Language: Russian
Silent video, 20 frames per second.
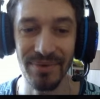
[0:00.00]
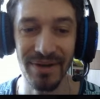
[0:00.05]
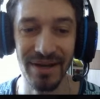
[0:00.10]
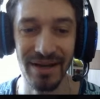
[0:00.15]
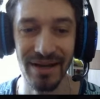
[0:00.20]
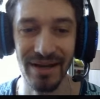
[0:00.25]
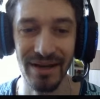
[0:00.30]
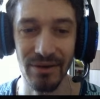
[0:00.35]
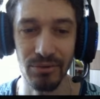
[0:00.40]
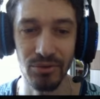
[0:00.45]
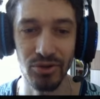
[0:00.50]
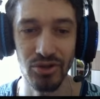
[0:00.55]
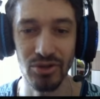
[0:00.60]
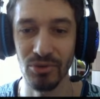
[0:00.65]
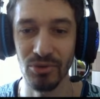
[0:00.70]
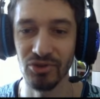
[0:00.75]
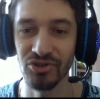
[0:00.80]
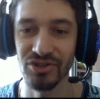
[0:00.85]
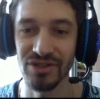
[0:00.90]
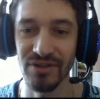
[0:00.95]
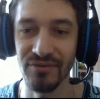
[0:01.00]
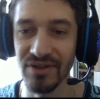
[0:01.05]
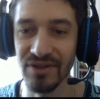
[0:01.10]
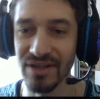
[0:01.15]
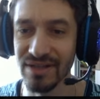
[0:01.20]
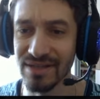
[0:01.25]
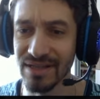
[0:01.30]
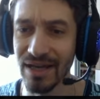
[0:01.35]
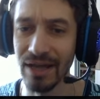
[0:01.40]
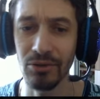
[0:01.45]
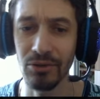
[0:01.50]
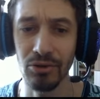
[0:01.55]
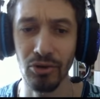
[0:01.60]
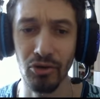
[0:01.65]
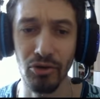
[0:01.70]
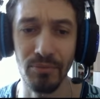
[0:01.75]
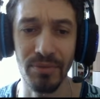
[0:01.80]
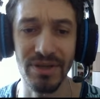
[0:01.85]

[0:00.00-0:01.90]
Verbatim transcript: Э, он еще может СФД сыграть, но такой